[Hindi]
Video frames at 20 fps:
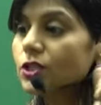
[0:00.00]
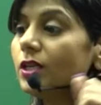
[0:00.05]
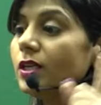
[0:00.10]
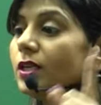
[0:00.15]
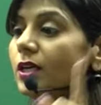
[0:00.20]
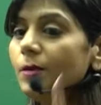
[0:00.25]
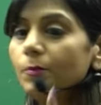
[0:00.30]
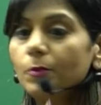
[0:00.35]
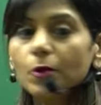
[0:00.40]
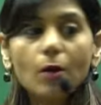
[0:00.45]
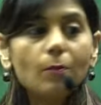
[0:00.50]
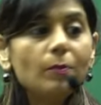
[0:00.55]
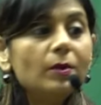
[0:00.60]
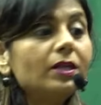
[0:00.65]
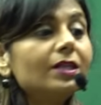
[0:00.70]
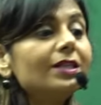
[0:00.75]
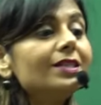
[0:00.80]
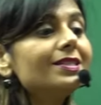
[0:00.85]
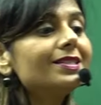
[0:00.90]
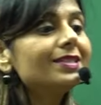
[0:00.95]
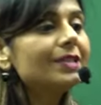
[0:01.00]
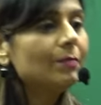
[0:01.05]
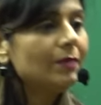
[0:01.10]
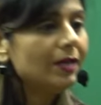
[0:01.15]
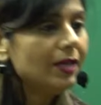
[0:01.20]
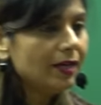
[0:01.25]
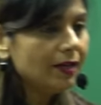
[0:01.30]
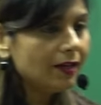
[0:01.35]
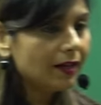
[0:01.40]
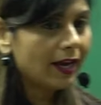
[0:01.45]
जिनकी प्रॉपर्टी
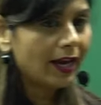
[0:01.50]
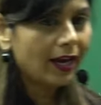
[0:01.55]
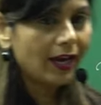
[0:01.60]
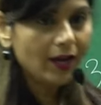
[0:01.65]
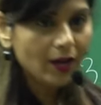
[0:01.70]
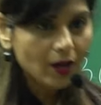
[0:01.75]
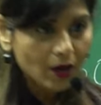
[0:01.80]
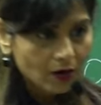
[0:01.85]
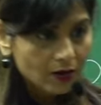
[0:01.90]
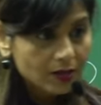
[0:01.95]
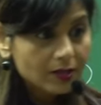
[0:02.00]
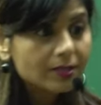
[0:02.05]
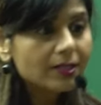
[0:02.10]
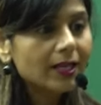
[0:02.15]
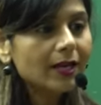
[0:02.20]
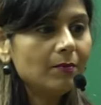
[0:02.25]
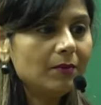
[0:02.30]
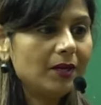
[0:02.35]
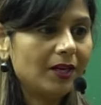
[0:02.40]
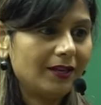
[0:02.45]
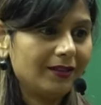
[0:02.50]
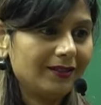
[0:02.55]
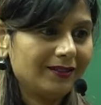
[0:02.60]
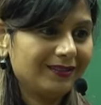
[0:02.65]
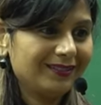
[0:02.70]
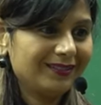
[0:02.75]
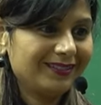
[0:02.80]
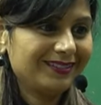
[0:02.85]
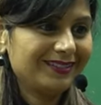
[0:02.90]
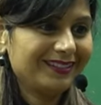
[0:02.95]
सिमिलर है सेम नहीं
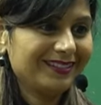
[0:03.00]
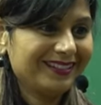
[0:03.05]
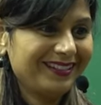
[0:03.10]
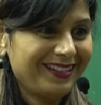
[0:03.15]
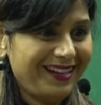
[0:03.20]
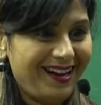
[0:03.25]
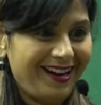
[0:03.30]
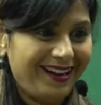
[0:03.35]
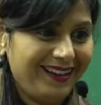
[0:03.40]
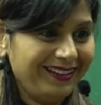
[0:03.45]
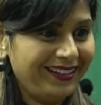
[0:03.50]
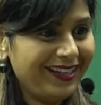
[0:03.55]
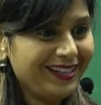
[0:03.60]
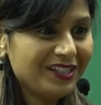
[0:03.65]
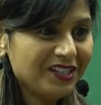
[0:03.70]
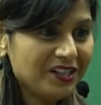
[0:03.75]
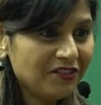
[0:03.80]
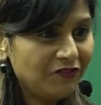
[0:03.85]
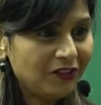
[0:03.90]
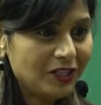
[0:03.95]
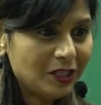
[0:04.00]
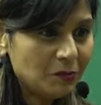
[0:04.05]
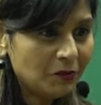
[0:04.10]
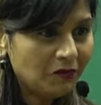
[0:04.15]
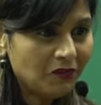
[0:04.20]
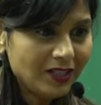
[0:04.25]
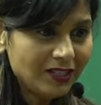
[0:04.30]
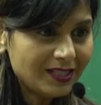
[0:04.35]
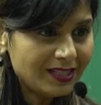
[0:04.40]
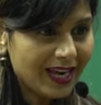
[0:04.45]
हाँ देर इज अ डिफरेंस
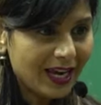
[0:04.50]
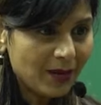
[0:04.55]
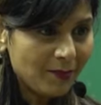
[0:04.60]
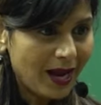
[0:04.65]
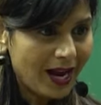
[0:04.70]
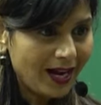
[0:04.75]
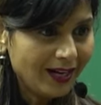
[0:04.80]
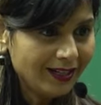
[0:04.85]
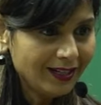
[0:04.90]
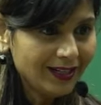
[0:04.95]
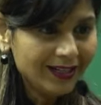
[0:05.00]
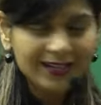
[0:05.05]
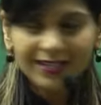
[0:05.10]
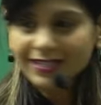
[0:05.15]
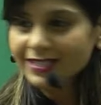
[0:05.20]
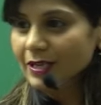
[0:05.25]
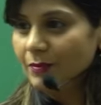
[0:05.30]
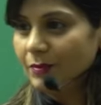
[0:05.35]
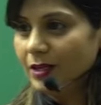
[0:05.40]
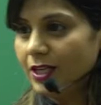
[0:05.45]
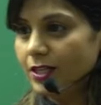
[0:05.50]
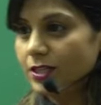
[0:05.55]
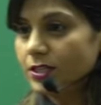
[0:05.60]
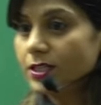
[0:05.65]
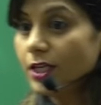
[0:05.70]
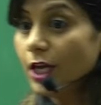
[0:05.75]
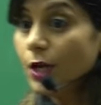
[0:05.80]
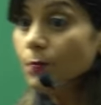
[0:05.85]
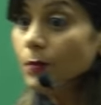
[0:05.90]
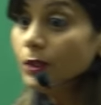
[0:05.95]
बिटवीन सेम एंड सिमिलर
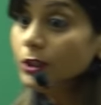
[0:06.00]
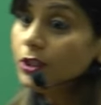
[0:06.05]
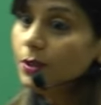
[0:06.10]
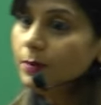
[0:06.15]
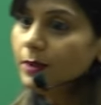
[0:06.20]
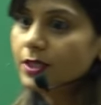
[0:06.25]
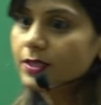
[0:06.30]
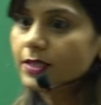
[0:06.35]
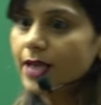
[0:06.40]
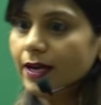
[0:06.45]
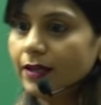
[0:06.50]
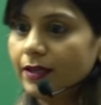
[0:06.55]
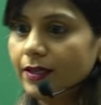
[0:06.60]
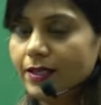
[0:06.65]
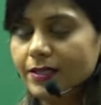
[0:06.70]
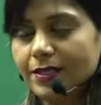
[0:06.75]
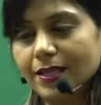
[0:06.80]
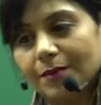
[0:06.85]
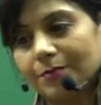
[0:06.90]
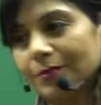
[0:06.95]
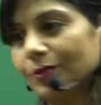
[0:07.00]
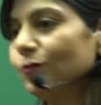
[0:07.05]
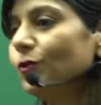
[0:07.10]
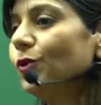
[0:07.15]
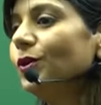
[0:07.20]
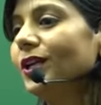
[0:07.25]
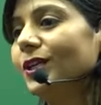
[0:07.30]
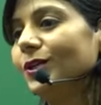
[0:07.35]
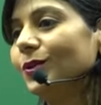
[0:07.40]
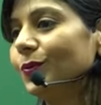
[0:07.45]
सेम मतलब एग्जैक्टली exactly सेम
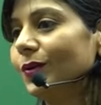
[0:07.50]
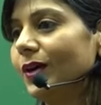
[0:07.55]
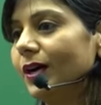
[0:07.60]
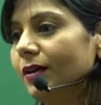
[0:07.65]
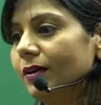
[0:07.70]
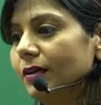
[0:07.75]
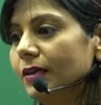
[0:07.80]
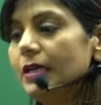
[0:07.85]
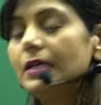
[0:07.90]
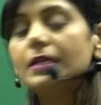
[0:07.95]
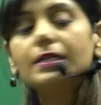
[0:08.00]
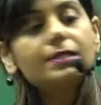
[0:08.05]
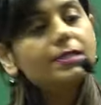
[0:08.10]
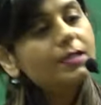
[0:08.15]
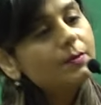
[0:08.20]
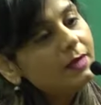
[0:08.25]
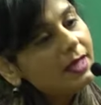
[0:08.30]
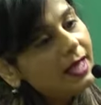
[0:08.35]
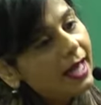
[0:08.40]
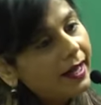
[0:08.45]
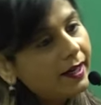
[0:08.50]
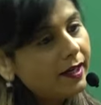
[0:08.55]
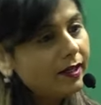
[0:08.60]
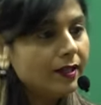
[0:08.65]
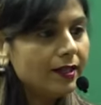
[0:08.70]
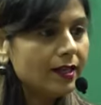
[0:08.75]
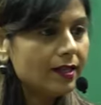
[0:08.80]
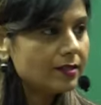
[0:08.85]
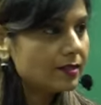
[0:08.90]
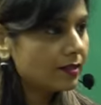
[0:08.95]
वो नहीं होगा
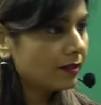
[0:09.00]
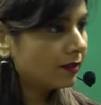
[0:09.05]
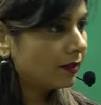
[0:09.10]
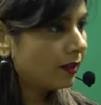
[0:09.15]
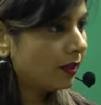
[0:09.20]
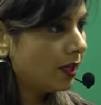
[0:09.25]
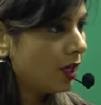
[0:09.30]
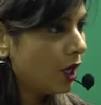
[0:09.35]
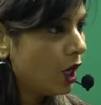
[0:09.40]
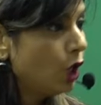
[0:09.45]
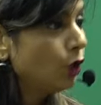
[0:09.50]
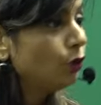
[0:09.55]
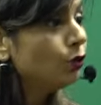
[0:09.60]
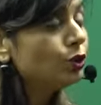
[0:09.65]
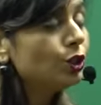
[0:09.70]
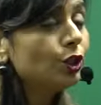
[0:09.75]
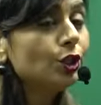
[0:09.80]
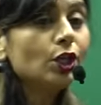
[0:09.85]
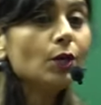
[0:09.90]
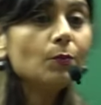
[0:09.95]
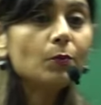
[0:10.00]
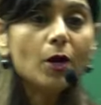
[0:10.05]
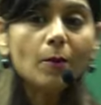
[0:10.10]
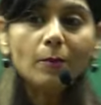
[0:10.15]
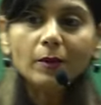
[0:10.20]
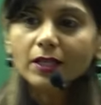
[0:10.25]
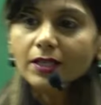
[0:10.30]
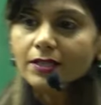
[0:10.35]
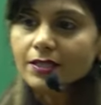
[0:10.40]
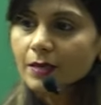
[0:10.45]
सिमिलैरिटी आ सकती है तो जिनकी
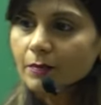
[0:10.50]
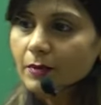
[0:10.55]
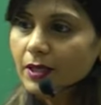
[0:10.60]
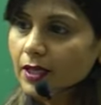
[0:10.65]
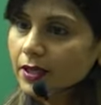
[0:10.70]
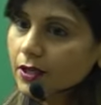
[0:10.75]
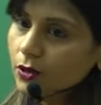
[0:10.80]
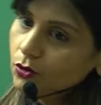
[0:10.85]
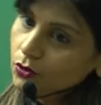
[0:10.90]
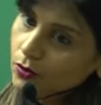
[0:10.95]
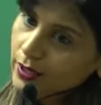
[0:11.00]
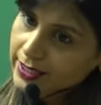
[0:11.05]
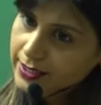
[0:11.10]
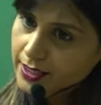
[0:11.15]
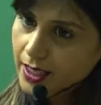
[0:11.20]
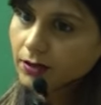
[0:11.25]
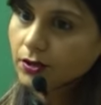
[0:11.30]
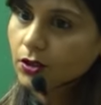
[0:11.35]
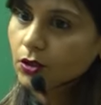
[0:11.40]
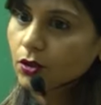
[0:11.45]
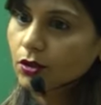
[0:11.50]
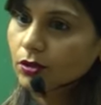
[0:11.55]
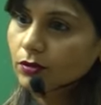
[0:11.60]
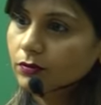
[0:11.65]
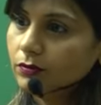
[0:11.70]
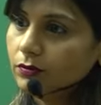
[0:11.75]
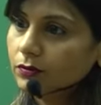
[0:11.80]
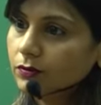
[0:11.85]
प्रॉपर्टी सिमिलर है उनको एक साथ रखो